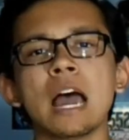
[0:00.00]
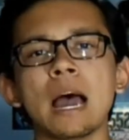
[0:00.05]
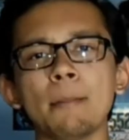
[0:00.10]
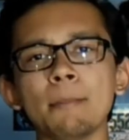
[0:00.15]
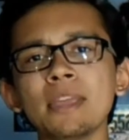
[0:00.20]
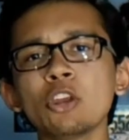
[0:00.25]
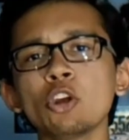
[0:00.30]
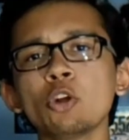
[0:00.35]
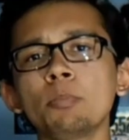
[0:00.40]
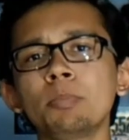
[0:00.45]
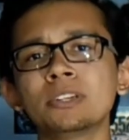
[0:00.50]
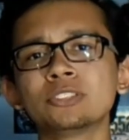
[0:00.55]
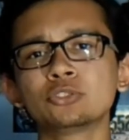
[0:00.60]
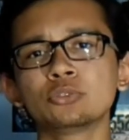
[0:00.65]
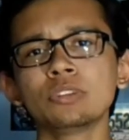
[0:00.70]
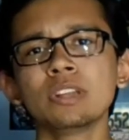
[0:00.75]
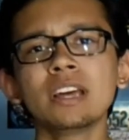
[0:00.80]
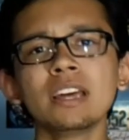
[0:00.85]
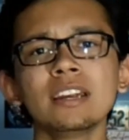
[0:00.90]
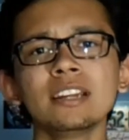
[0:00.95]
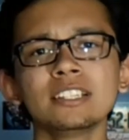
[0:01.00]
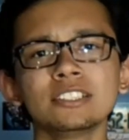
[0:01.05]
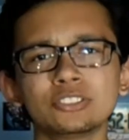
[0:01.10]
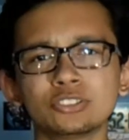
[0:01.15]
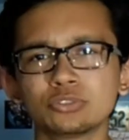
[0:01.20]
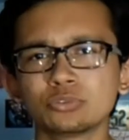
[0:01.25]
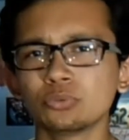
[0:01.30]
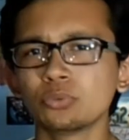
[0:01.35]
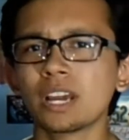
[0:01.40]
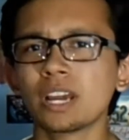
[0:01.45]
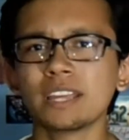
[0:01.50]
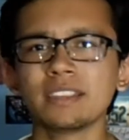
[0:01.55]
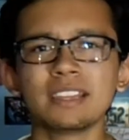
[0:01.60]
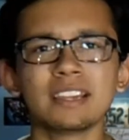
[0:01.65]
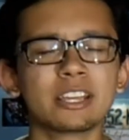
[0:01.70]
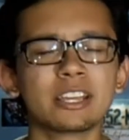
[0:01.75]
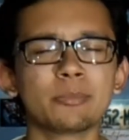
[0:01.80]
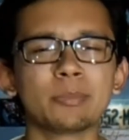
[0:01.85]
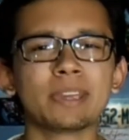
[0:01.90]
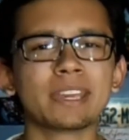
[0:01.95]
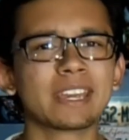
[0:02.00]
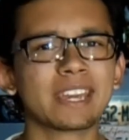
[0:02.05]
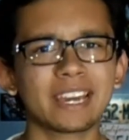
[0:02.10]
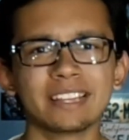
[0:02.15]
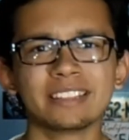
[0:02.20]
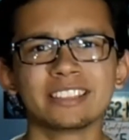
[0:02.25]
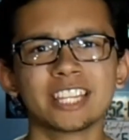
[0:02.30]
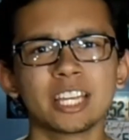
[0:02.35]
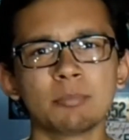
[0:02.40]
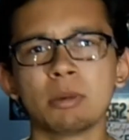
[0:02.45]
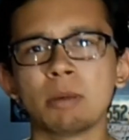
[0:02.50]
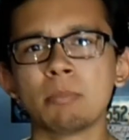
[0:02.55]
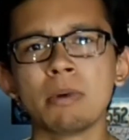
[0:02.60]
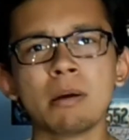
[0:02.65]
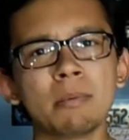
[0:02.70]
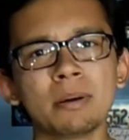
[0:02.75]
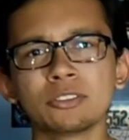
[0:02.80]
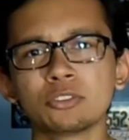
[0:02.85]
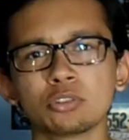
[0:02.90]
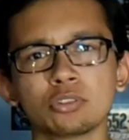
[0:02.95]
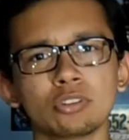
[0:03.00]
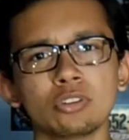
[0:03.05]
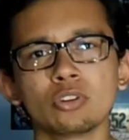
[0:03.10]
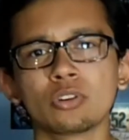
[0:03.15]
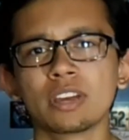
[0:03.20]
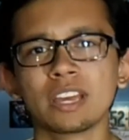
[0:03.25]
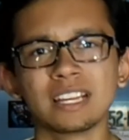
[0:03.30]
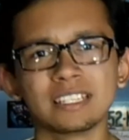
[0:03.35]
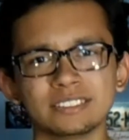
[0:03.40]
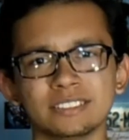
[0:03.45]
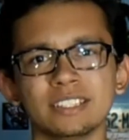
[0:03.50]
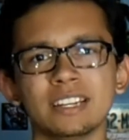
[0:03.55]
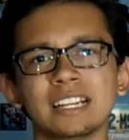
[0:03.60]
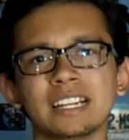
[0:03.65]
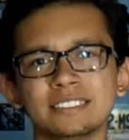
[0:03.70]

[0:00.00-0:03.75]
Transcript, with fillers: A mí en lo personal es un canal que me encanta, me mama todo lo que hacen,